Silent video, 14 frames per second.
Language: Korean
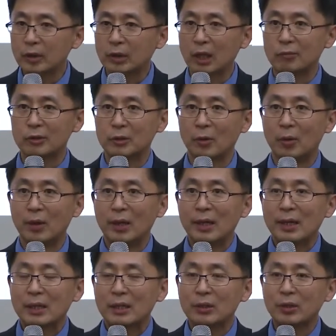이코노미고
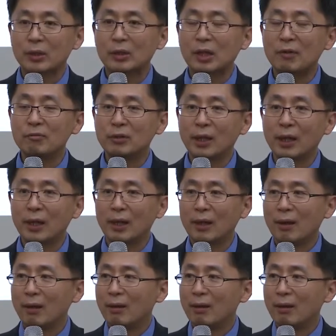그렇기 때문에